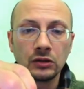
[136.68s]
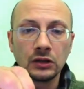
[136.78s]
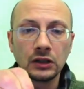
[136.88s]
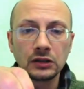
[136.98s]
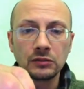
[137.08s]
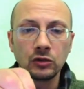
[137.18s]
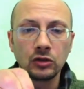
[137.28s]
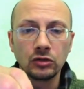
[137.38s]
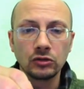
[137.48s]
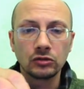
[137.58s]
la
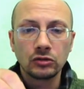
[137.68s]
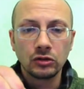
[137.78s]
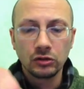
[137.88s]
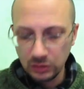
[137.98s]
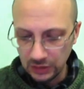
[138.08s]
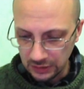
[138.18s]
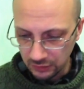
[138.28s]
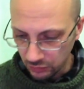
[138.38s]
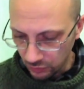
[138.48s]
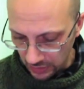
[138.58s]
smonto,
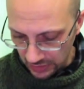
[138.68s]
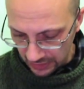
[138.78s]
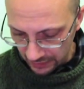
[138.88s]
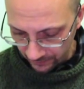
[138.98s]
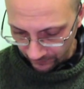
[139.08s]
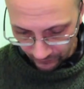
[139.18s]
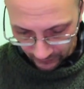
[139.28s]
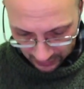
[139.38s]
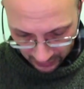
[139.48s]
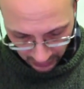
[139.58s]
ecco qua,
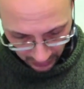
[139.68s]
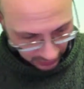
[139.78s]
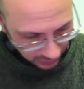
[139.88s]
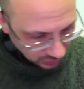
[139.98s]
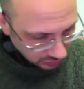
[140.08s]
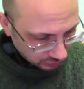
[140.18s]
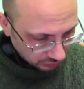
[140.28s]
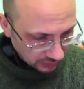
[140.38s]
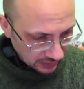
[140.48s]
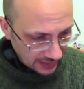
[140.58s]
ci
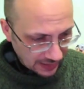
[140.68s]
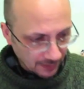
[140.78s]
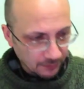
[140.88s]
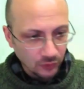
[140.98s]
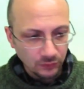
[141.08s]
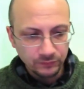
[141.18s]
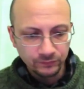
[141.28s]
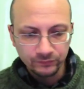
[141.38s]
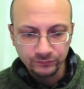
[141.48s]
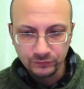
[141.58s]
togliamo
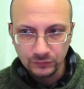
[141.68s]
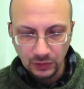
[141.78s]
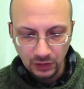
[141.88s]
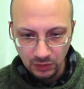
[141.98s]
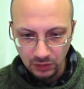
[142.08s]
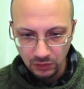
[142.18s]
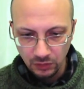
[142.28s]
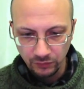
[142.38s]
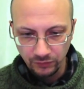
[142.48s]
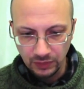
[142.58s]

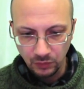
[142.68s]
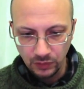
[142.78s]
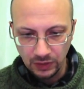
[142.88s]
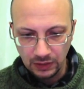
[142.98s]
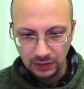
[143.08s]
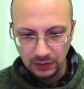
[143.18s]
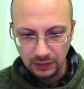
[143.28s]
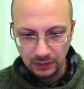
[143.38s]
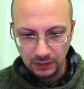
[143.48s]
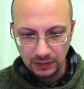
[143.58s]

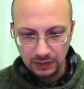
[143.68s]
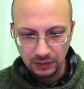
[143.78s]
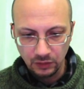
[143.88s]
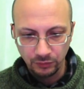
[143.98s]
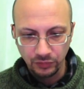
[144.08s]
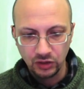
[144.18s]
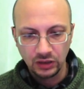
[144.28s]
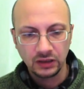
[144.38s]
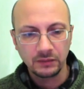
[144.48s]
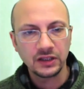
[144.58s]
l'overweek, che tanto poi ce
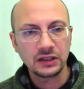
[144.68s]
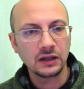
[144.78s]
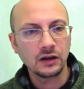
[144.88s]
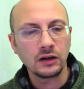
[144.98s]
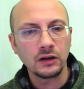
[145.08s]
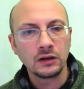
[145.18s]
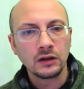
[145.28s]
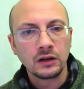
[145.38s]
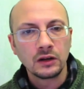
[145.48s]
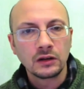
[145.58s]
la
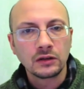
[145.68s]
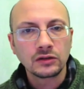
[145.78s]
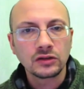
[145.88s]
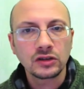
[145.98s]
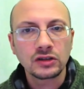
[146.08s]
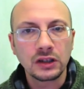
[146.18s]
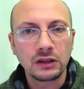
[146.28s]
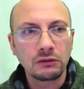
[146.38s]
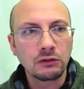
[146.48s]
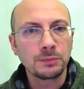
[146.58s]
rimetterò, non so
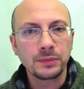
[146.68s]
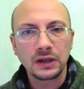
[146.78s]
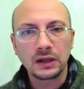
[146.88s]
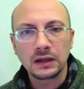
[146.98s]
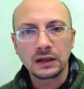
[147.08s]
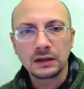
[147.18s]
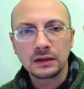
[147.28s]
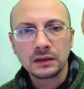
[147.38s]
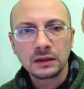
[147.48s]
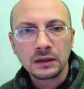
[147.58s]
se, oppalala,
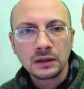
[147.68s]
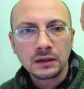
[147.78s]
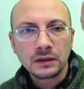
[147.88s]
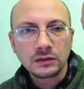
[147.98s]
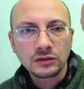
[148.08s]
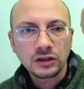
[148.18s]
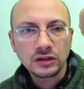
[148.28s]
non so